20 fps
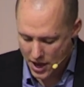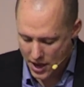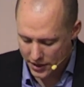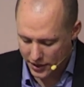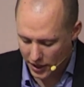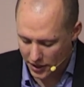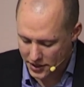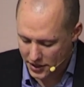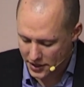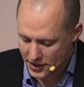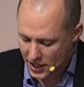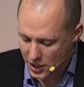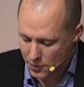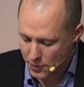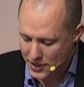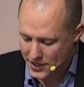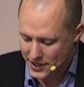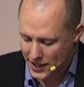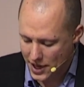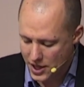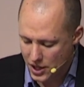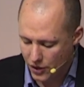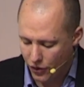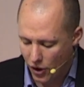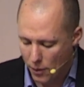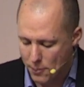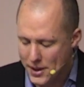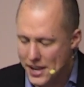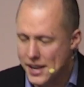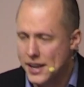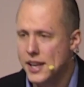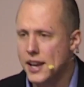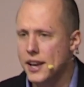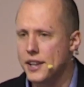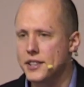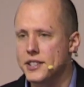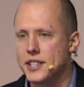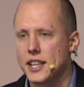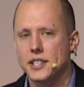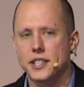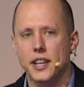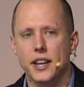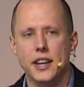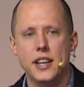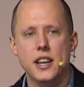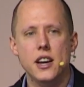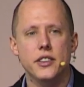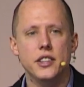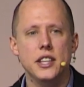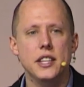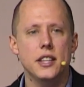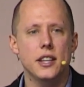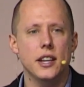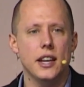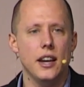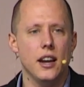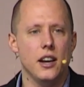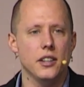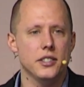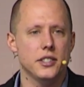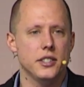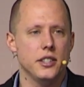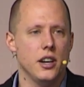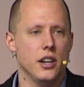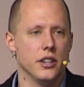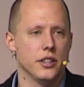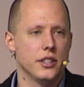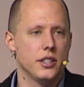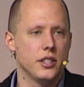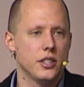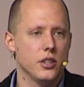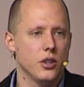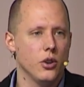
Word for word: dass er sich mit seiner Familie in Caesarea niedergelassen hat